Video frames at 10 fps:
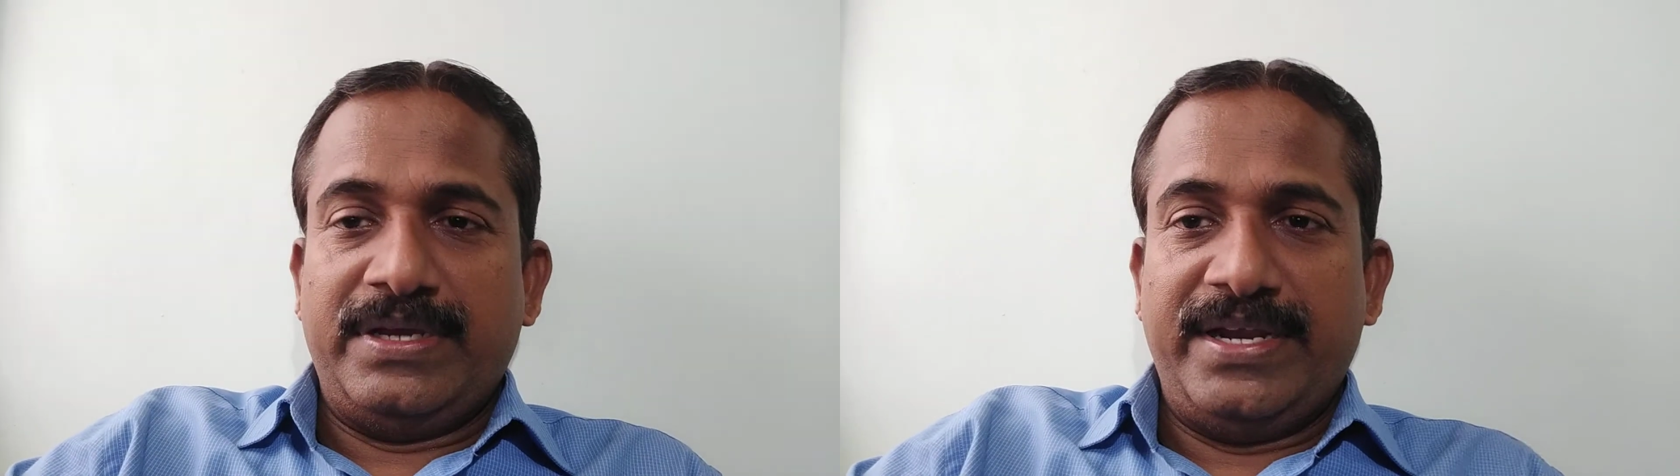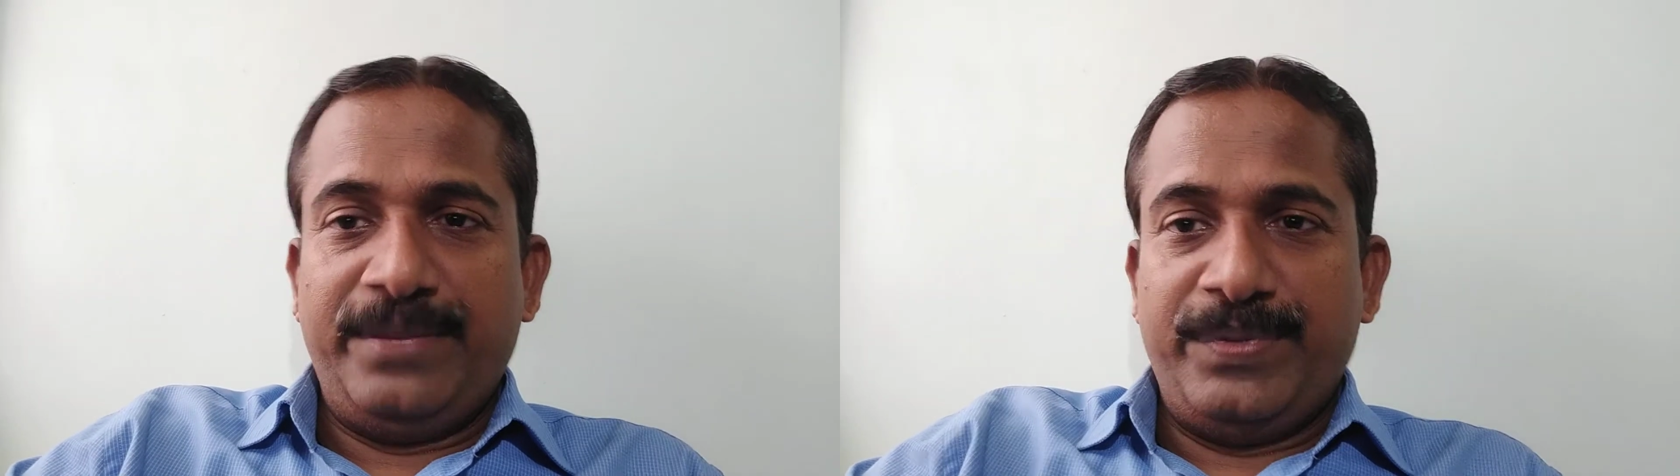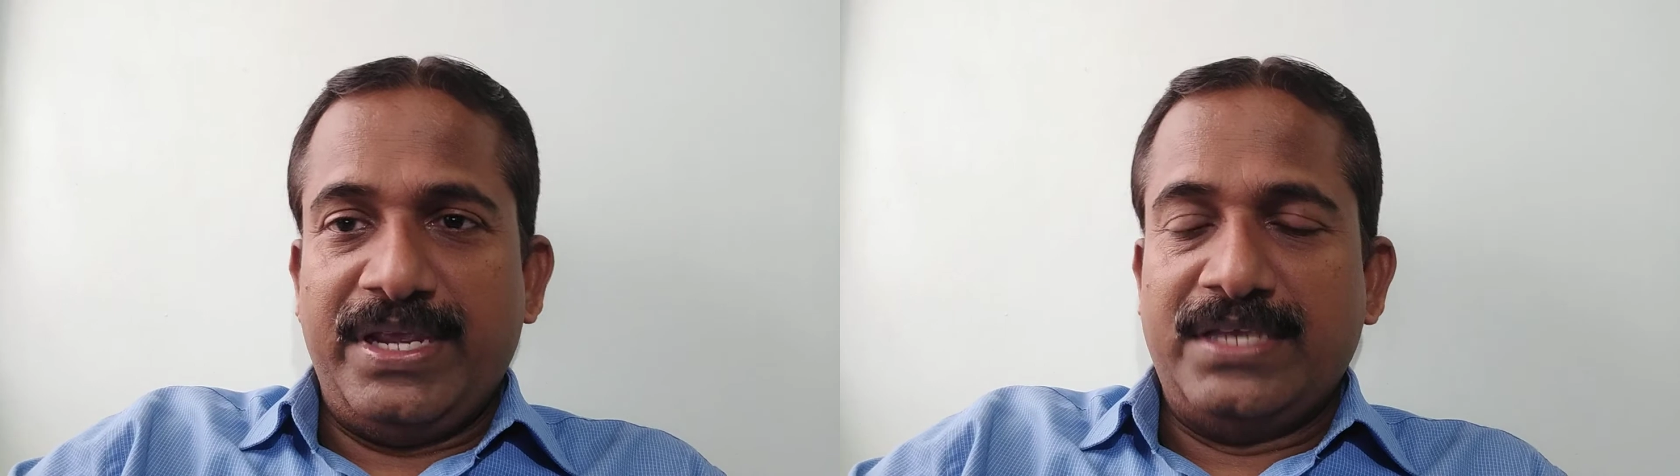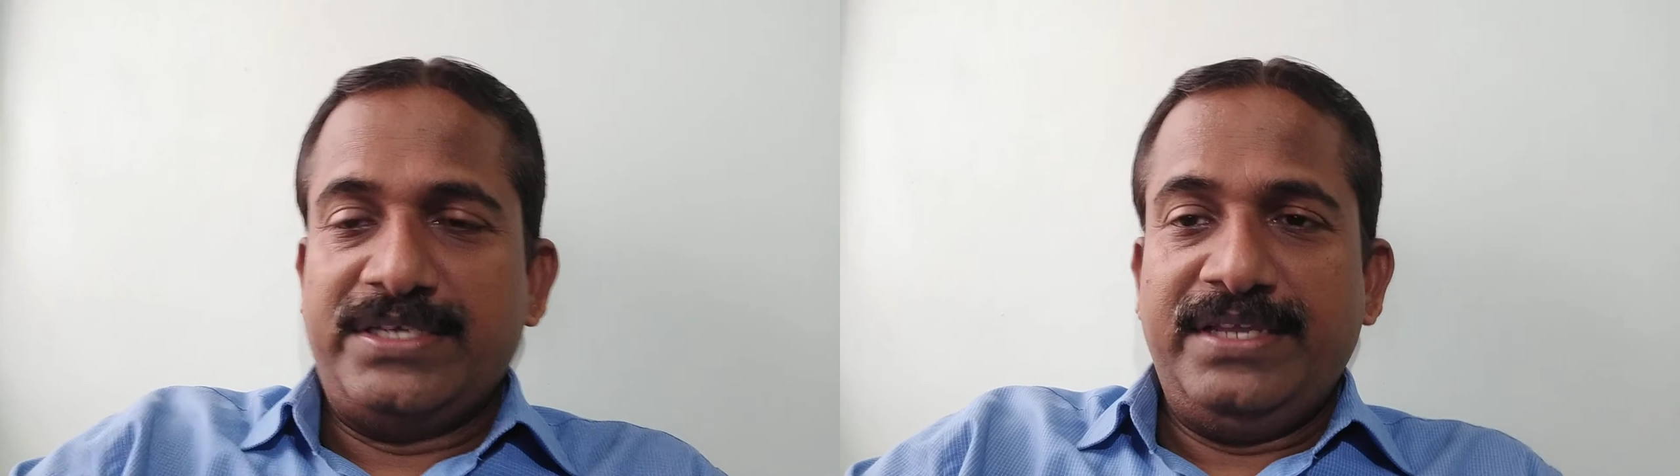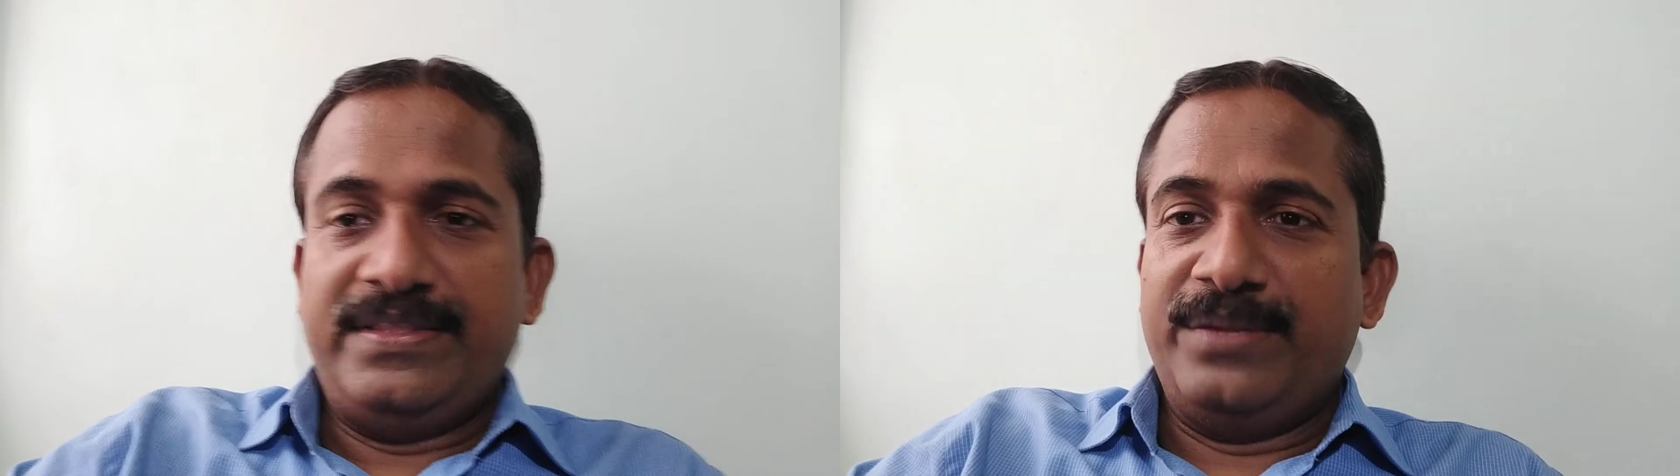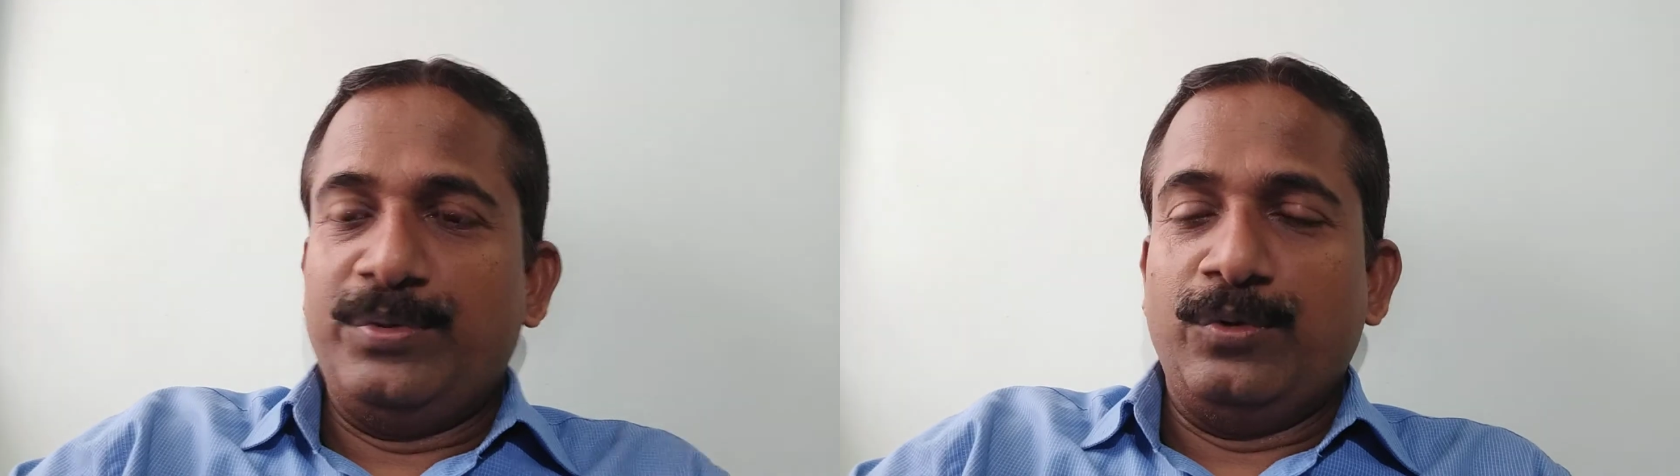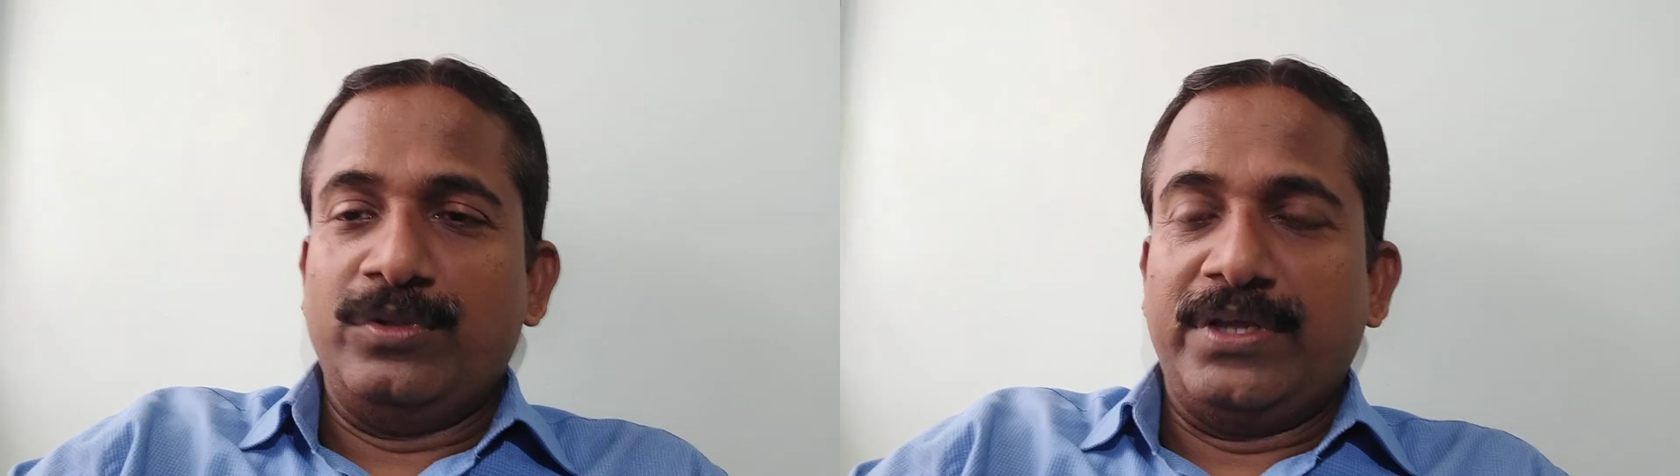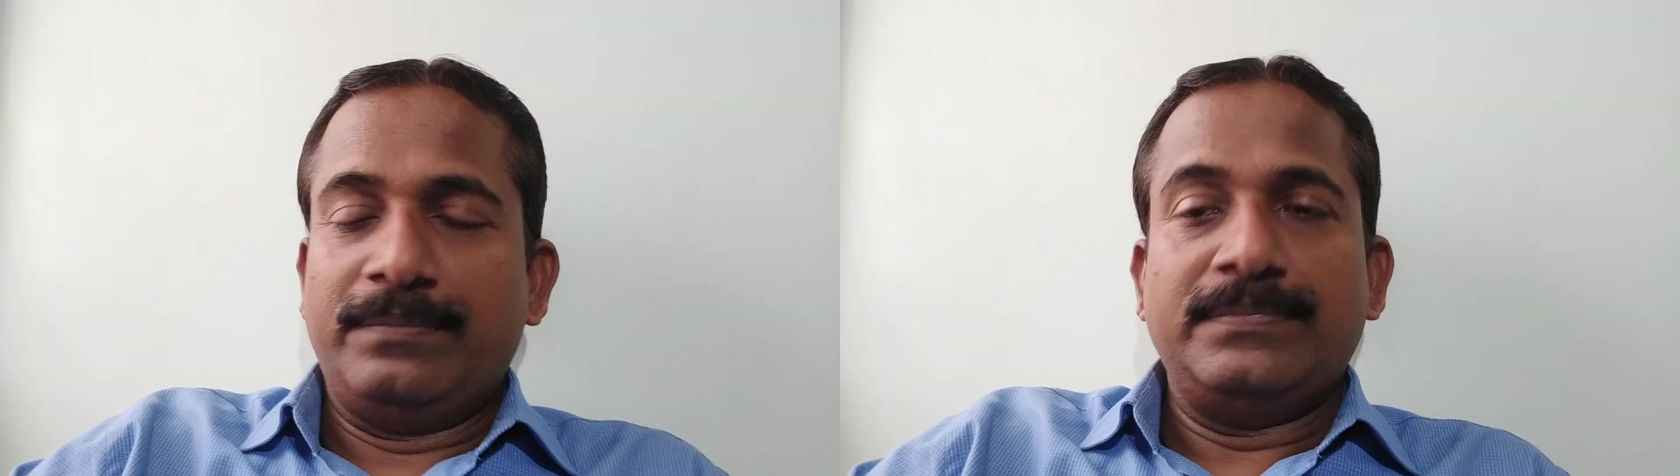அலைபேசியை திருப்பி
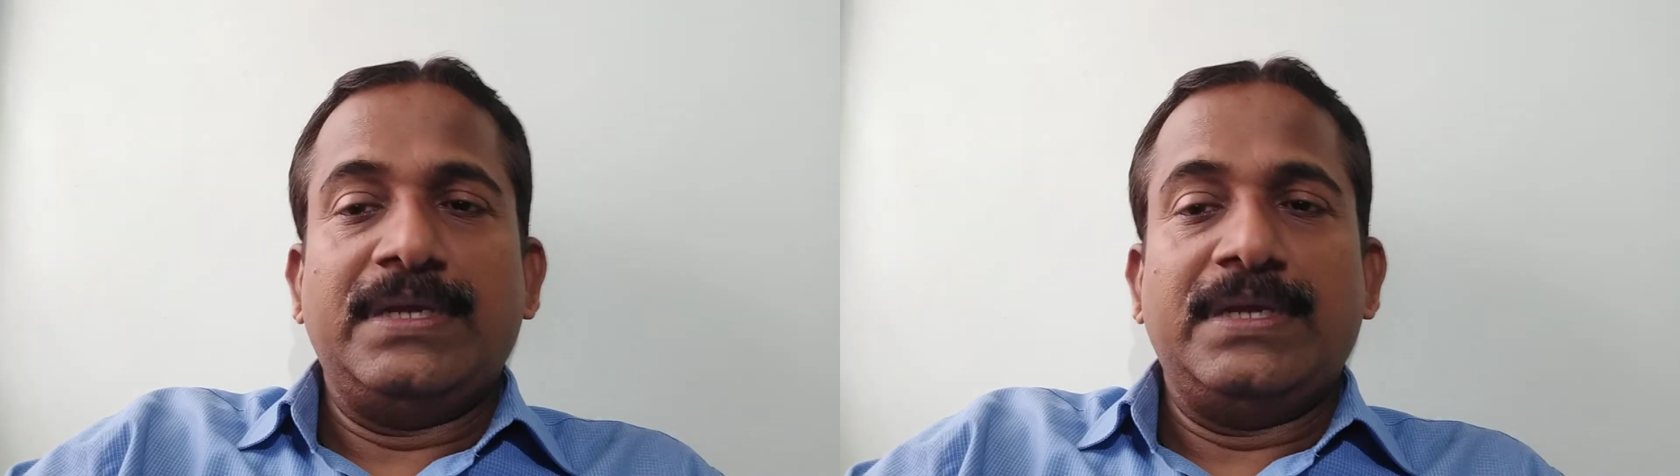கொடுத்தான்